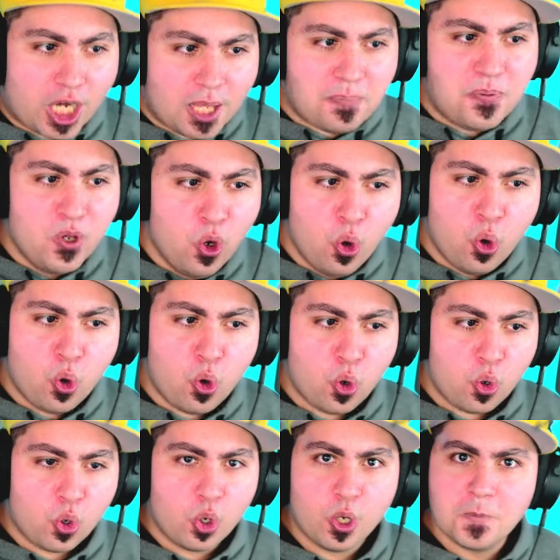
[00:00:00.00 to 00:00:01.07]
ce l'hai
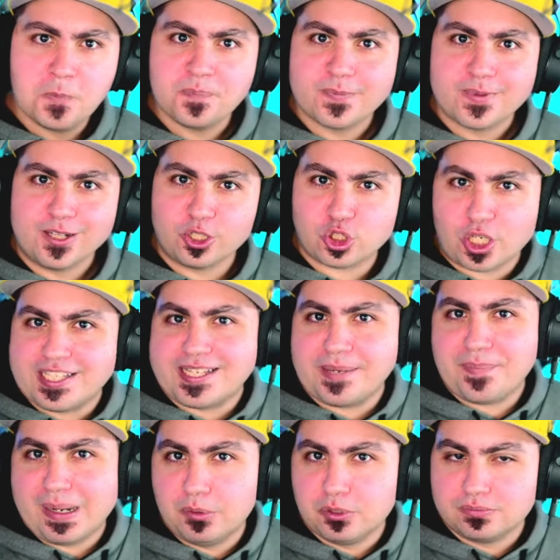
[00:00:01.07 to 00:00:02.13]
più! Lo so che
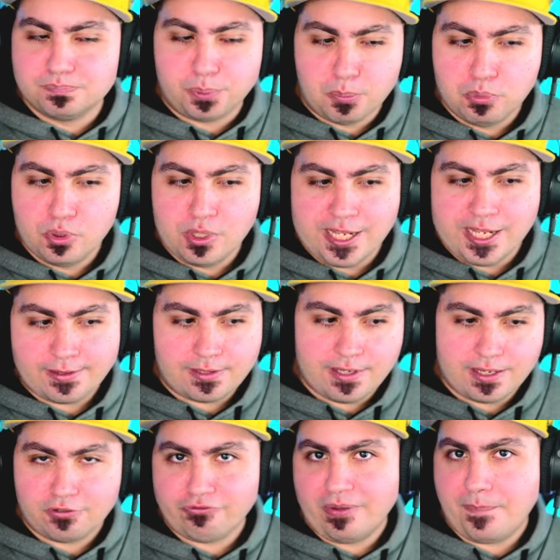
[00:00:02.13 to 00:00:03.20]
sembriamo un po'
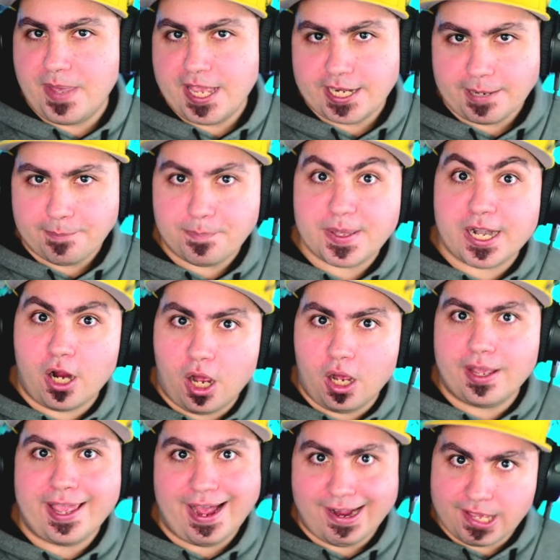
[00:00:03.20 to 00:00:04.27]
bulletti e non va bene,
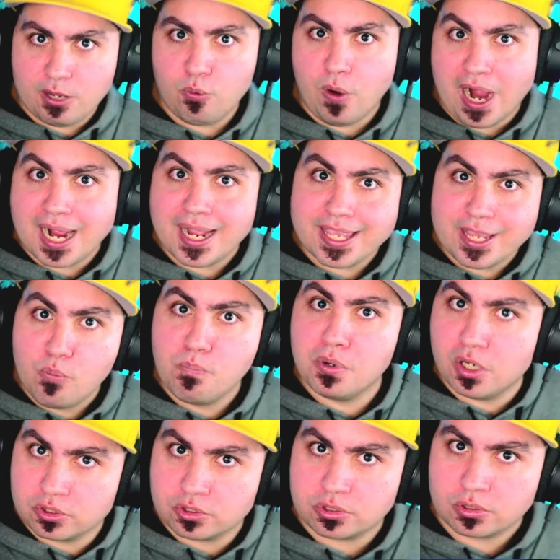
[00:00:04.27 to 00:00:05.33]
però è Akiwaki, è un
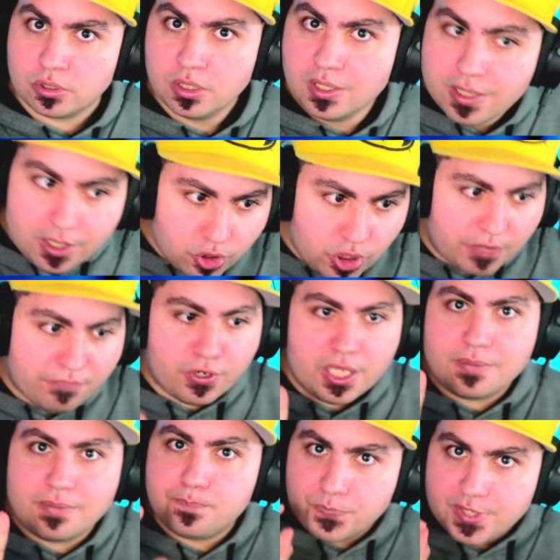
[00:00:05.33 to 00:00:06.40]
mostro. Cioè,
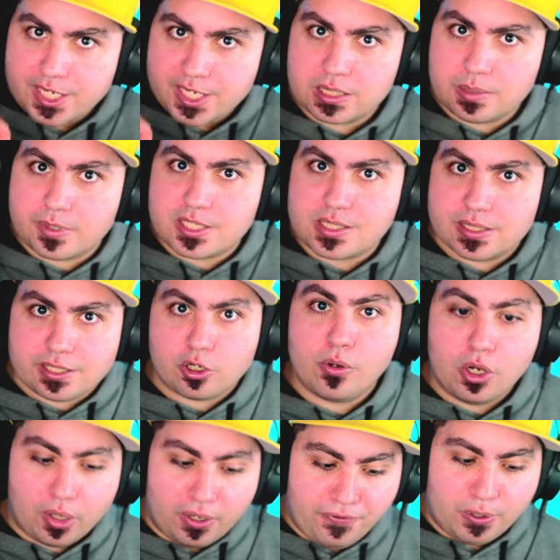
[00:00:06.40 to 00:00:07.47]
voi tenete presente quello che